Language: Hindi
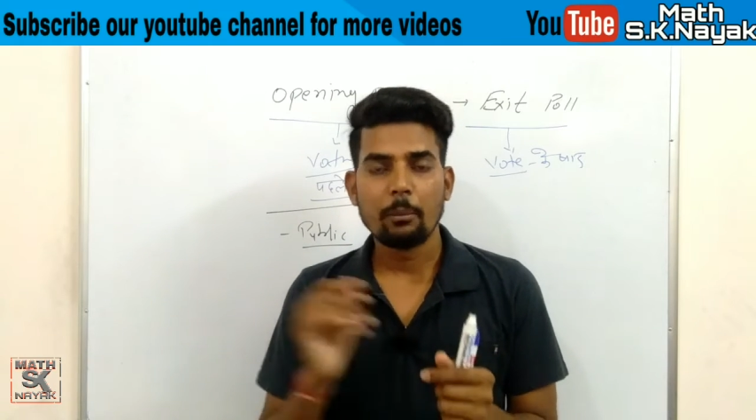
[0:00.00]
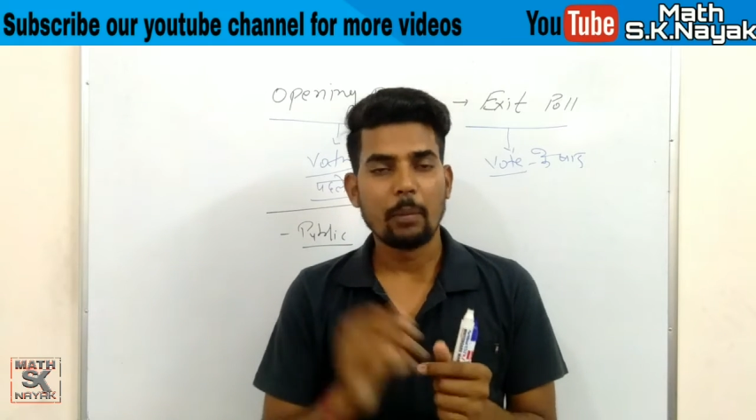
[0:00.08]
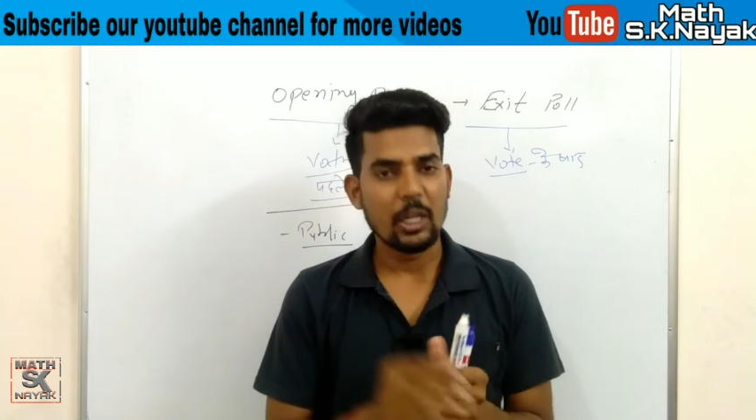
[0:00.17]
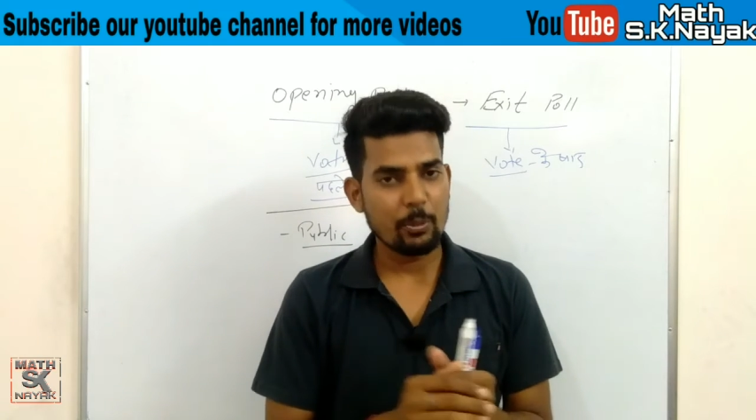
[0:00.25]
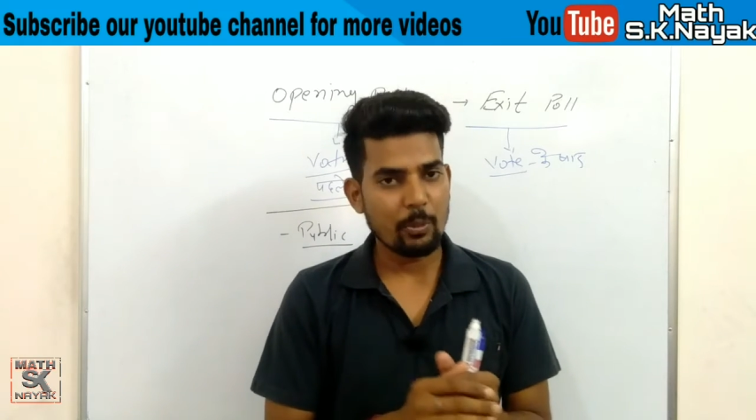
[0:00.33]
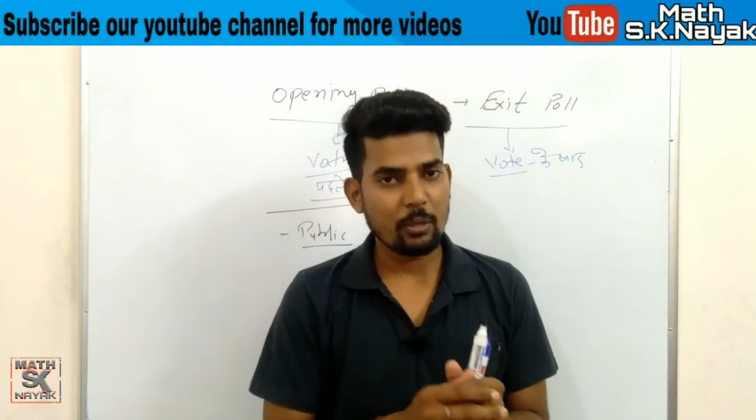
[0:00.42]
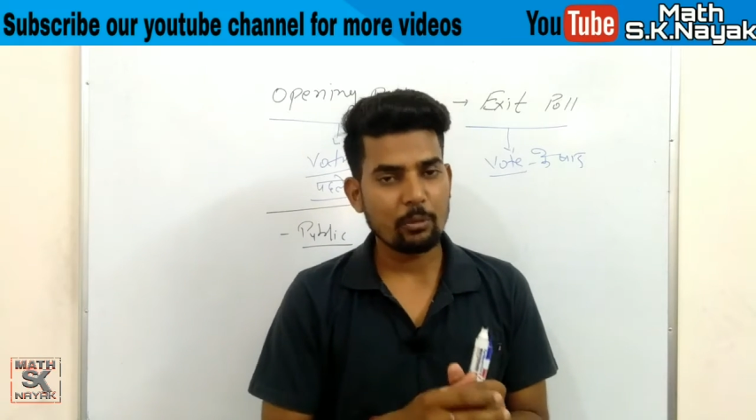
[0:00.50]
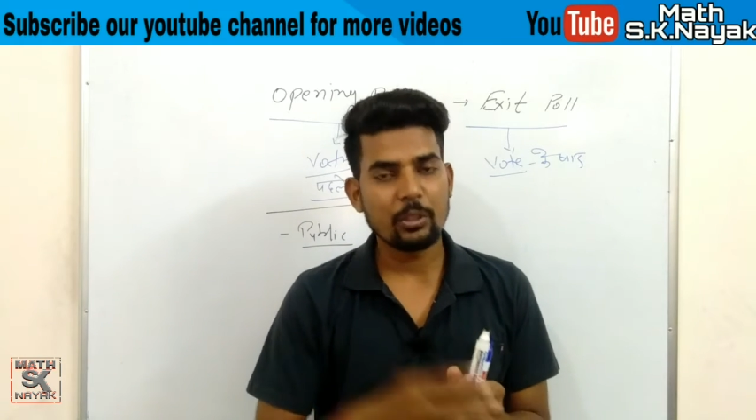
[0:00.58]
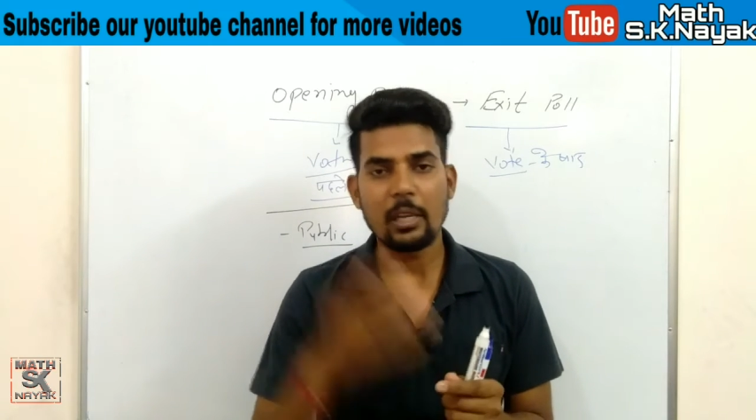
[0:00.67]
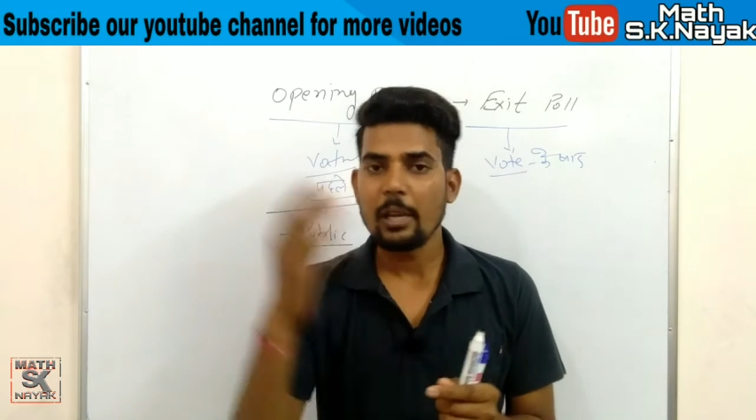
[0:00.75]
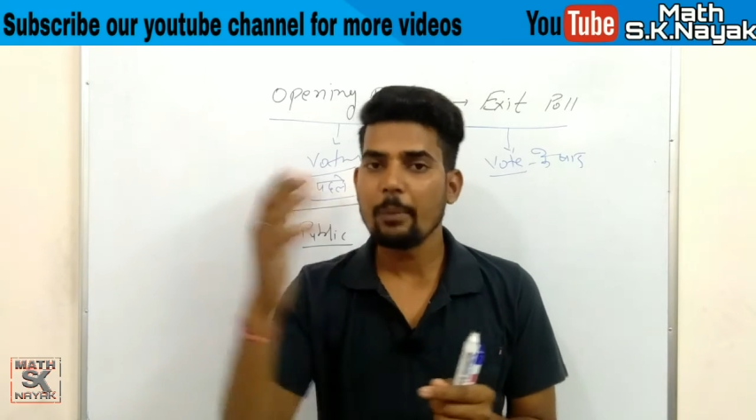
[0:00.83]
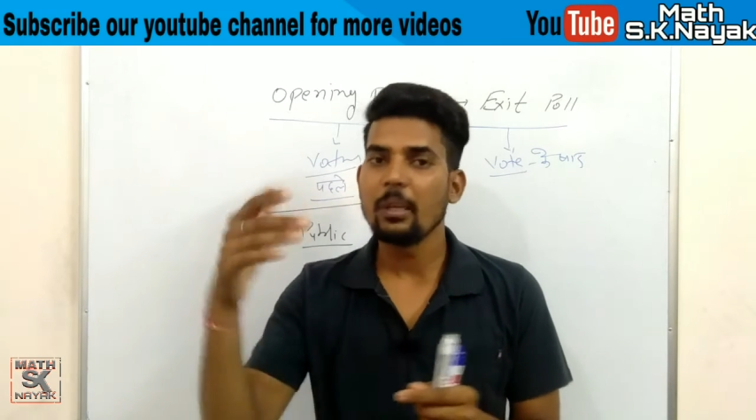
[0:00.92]
भाजपा को
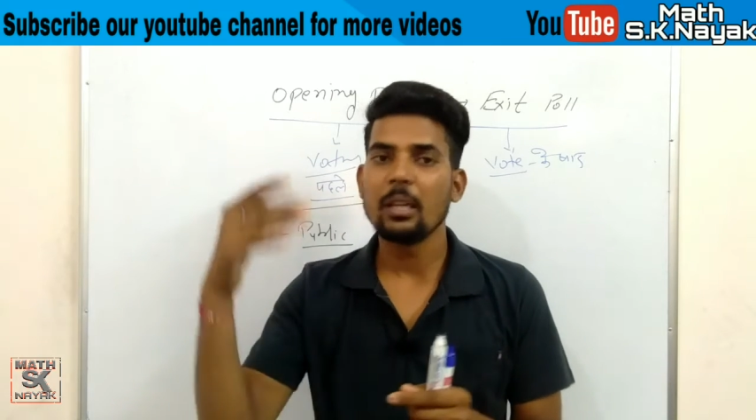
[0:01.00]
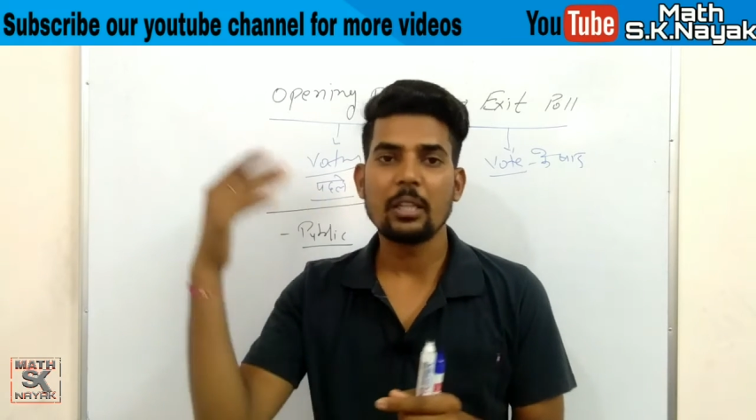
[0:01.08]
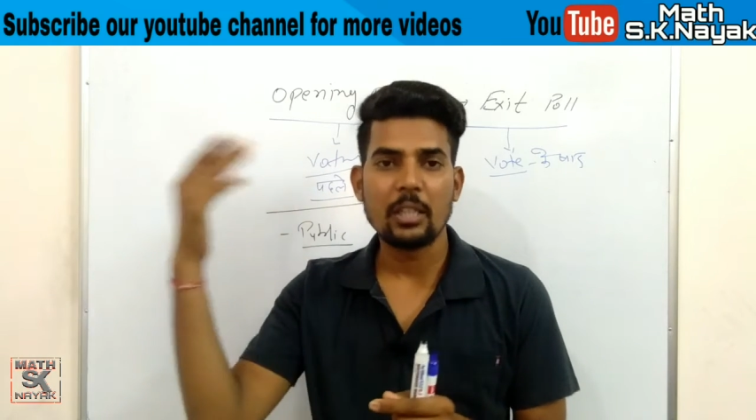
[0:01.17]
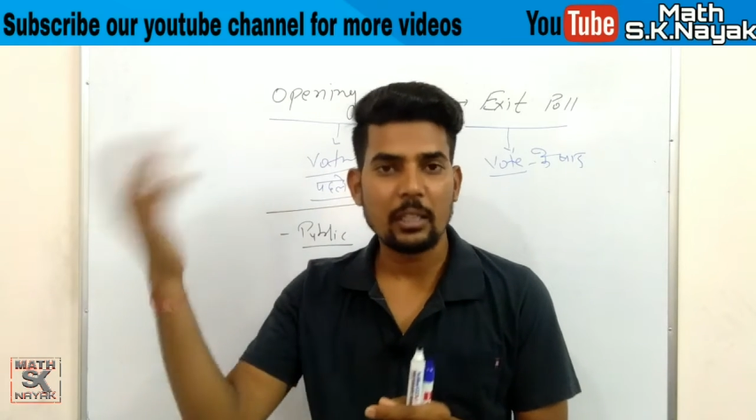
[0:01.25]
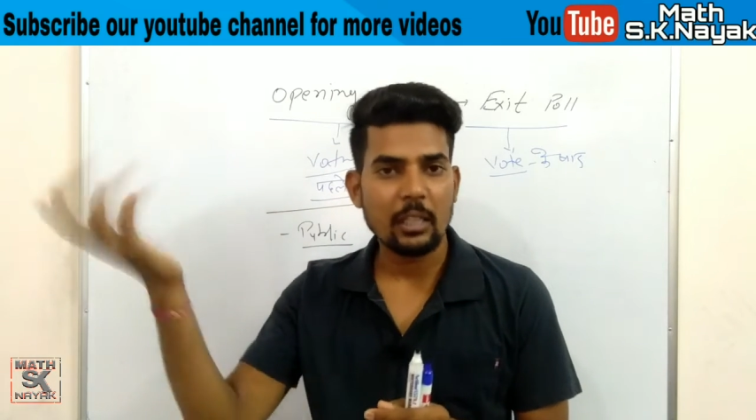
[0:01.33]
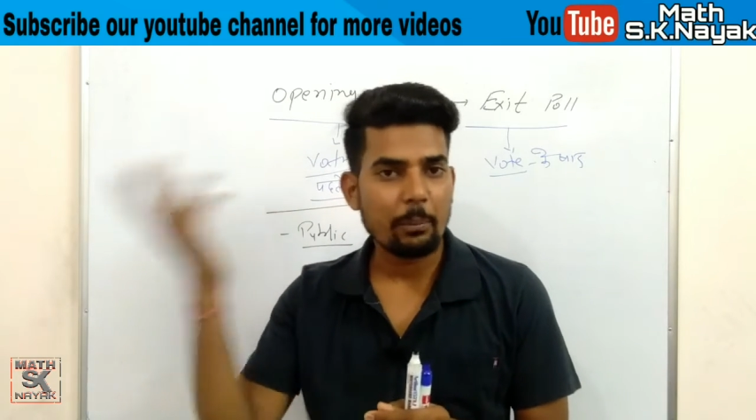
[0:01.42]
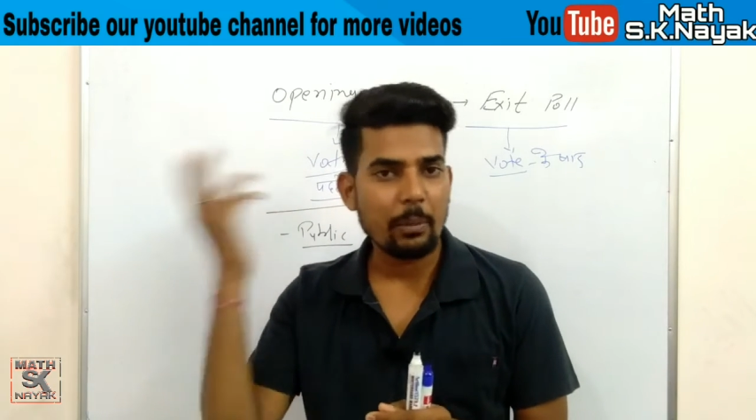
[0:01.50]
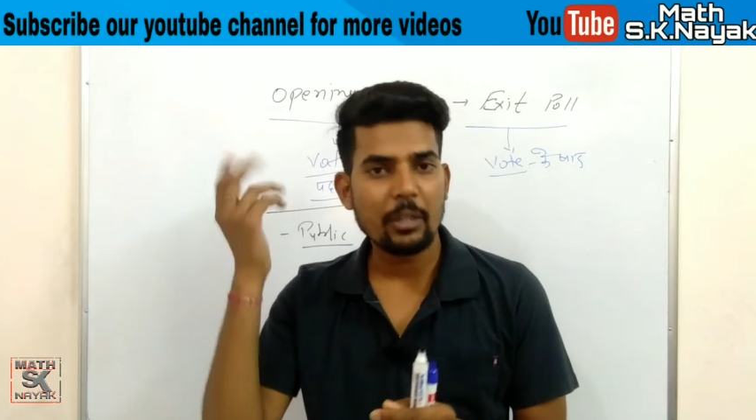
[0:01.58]
दिया या मैंने किसी अदर